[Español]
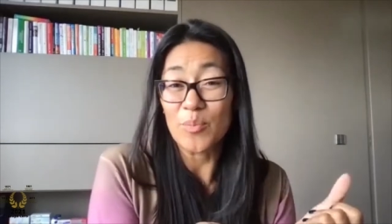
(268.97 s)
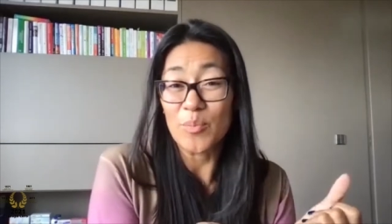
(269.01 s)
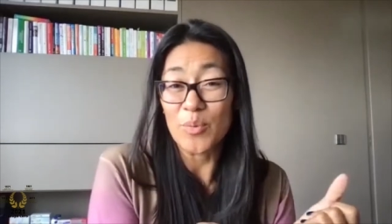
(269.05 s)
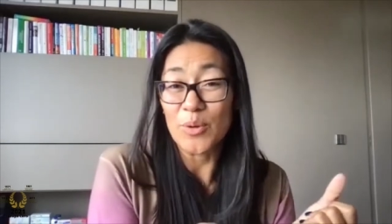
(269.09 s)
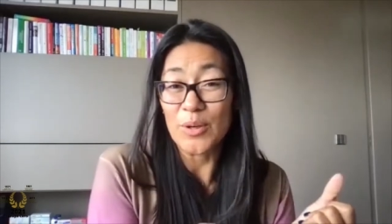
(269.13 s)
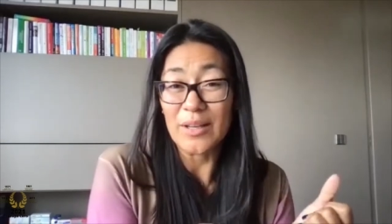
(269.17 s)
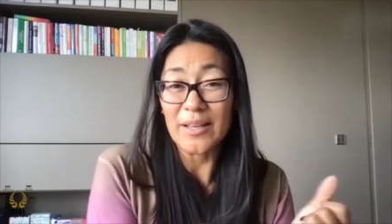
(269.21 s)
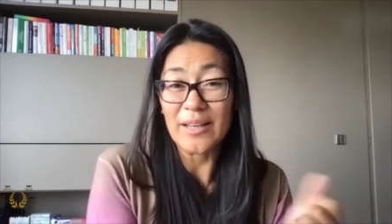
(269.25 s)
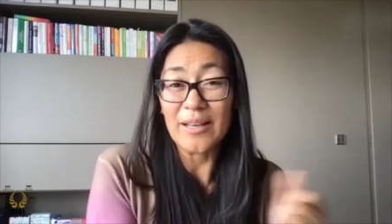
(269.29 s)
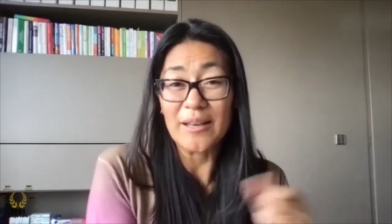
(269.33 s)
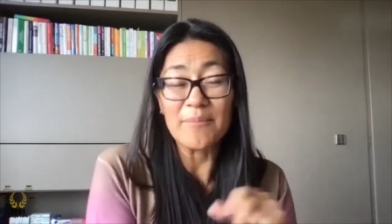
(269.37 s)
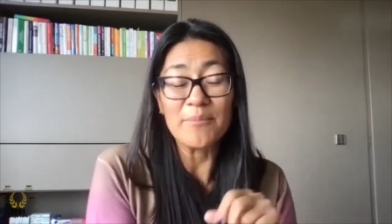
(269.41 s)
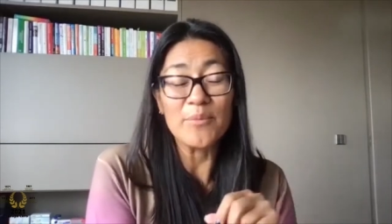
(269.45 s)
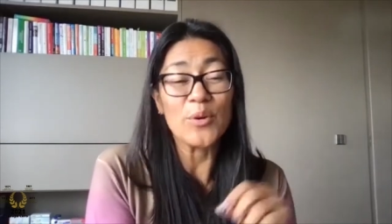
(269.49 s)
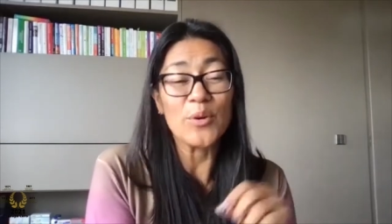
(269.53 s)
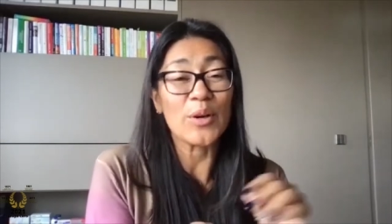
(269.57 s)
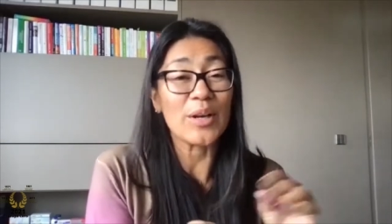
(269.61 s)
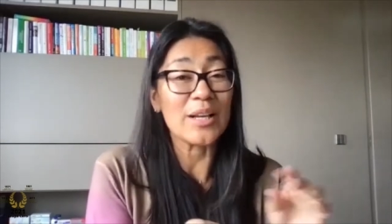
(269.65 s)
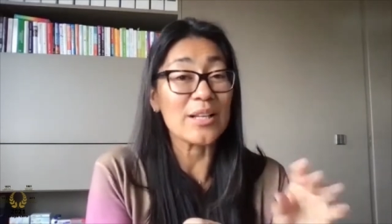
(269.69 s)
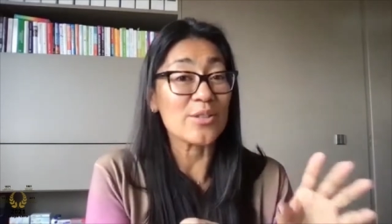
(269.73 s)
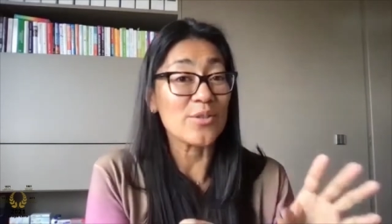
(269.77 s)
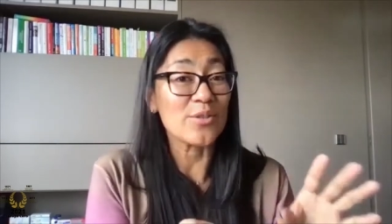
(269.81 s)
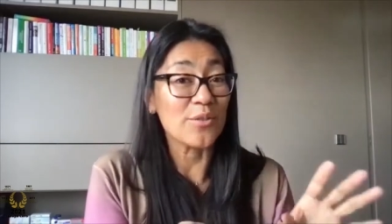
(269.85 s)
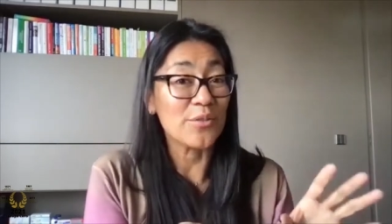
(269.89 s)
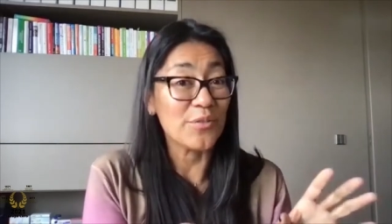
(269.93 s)
por ejemplo,
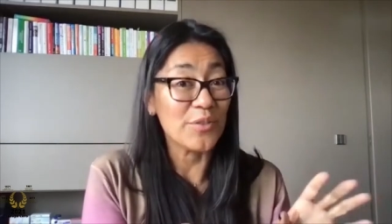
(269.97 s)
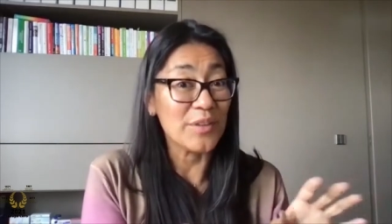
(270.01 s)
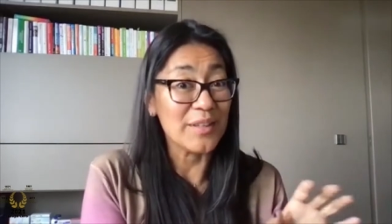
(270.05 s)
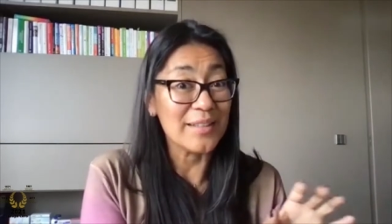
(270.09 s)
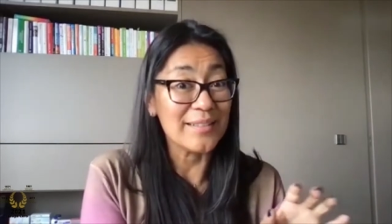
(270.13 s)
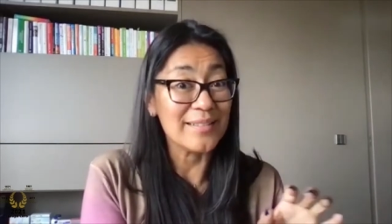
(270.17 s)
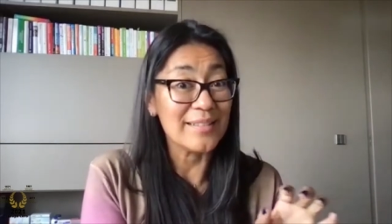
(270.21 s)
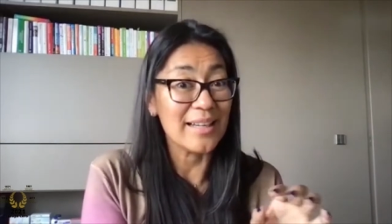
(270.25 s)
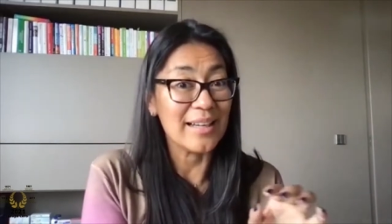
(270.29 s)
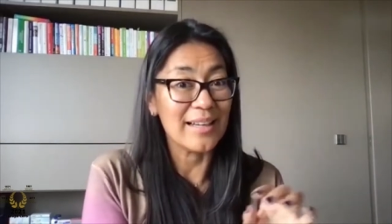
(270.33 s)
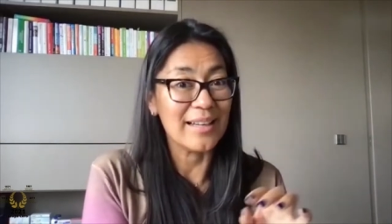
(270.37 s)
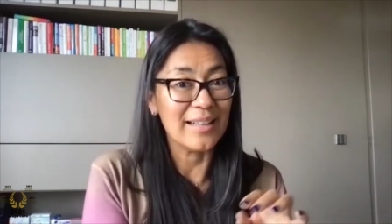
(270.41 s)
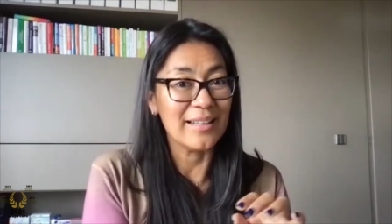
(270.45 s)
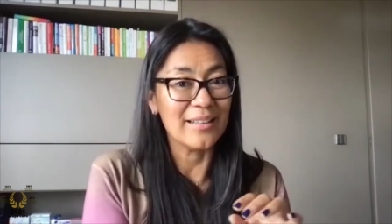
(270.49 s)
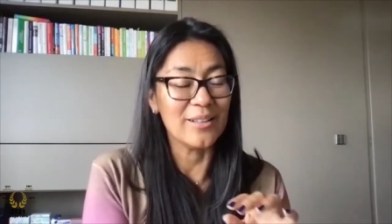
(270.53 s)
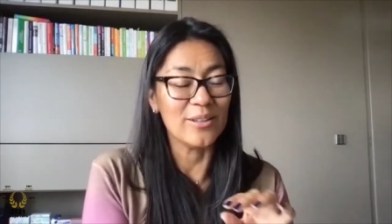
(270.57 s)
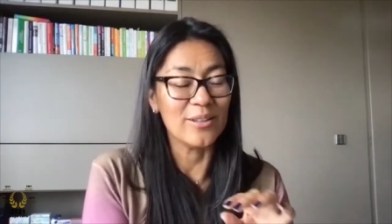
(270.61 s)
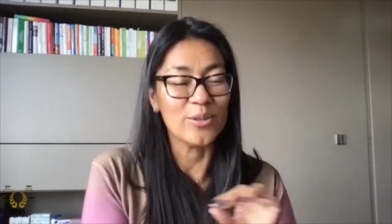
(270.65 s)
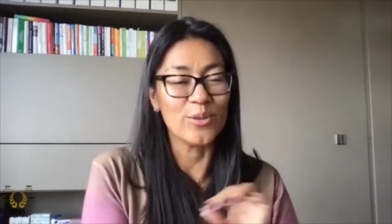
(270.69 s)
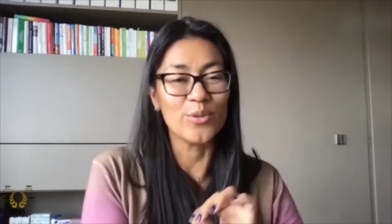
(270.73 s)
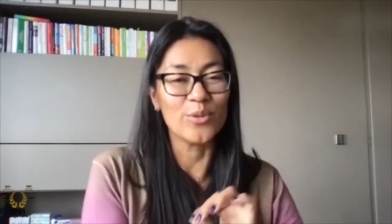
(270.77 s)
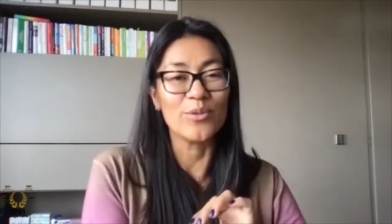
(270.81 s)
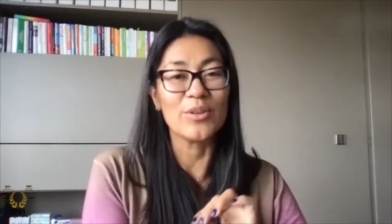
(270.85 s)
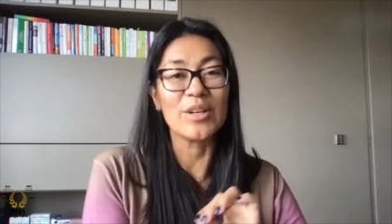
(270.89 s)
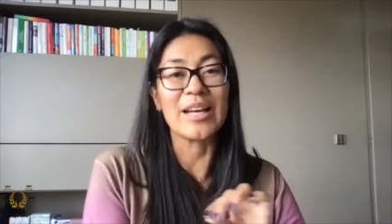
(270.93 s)
queso feta,
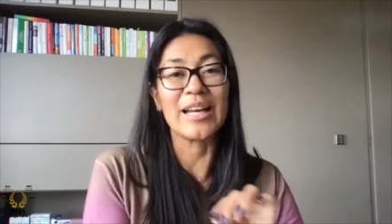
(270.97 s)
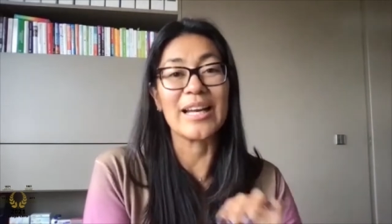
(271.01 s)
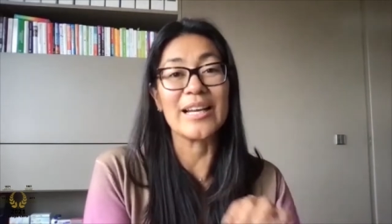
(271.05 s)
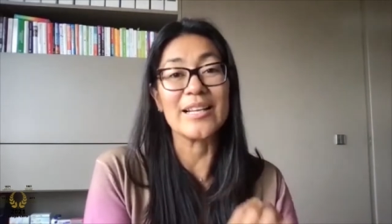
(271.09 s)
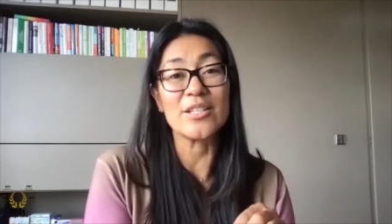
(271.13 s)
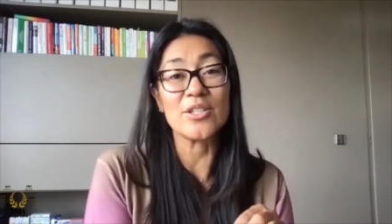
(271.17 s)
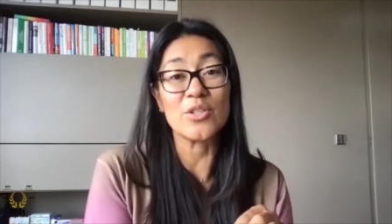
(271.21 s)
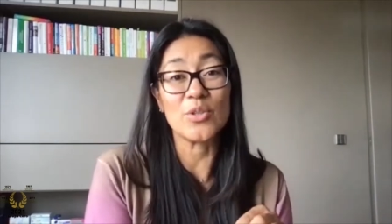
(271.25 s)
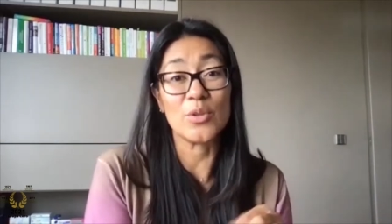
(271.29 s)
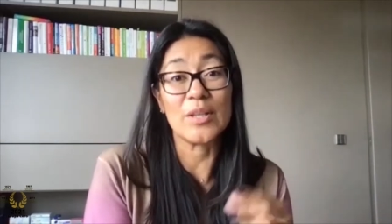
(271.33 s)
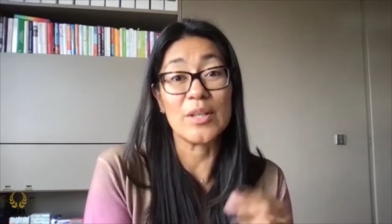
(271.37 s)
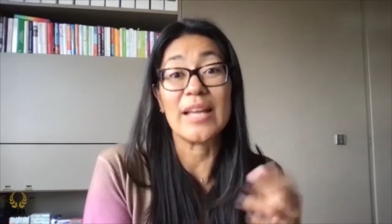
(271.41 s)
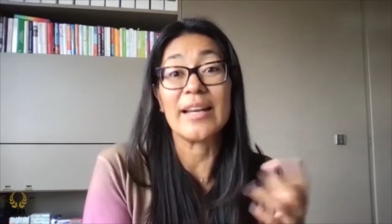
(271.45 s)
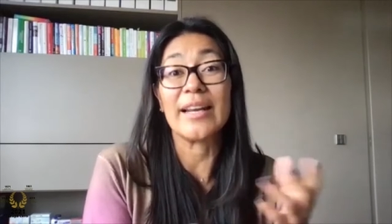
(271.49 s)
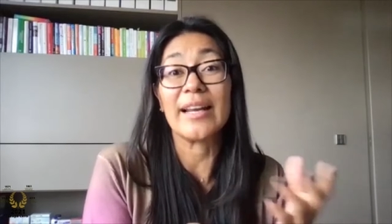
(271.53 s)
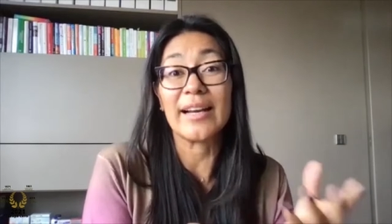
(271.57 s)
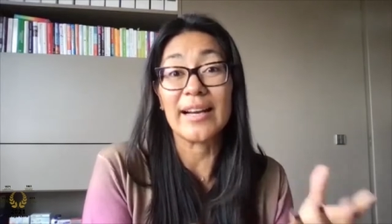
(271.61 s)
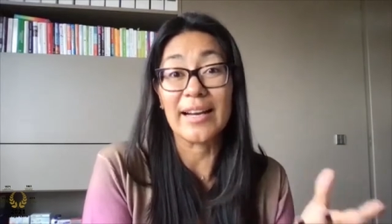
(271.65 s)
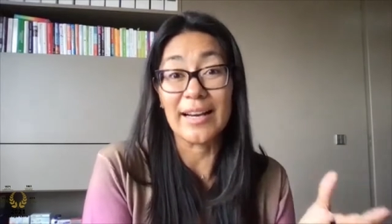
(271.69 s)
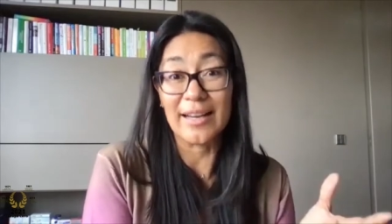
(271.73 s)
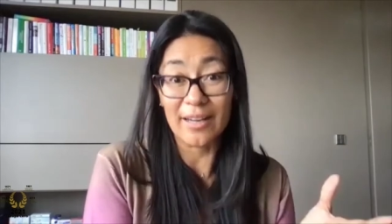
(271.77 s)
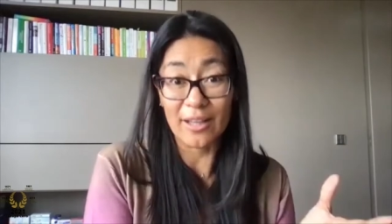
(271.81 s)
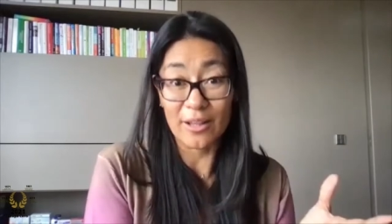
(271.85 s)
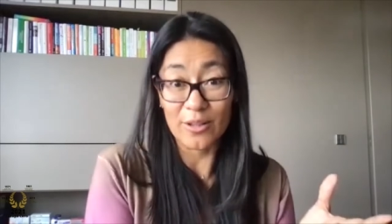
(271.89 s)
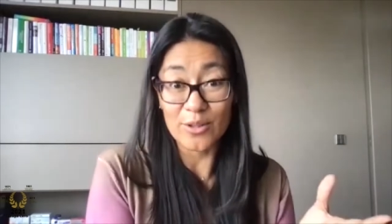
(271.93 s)
algún queso de
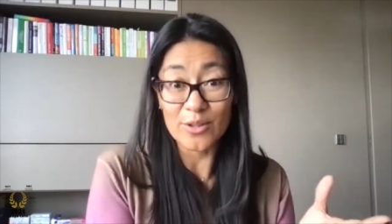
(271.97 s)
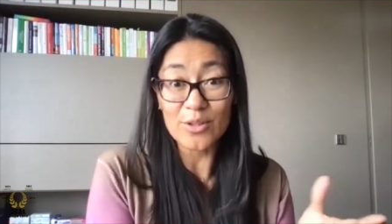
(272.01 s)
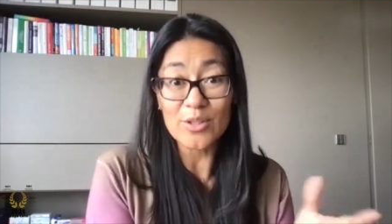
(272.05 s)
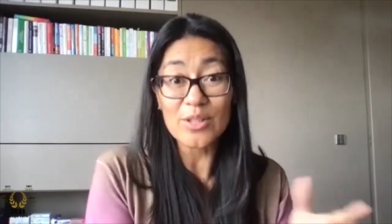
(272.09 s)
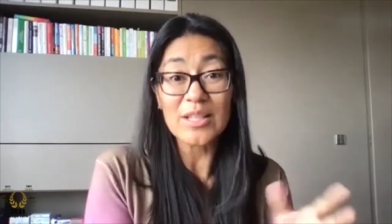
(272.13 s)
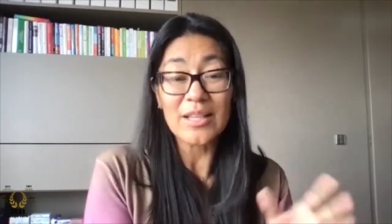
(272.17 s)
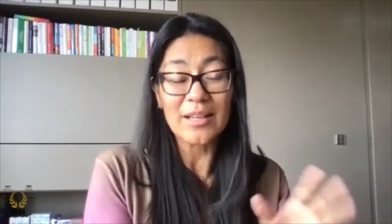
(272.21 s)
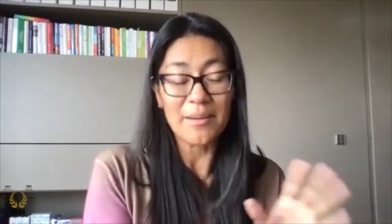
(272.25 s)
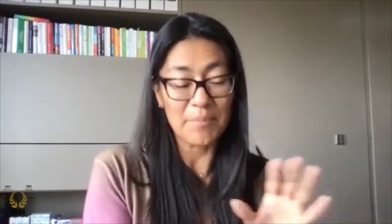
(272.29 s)
anacardos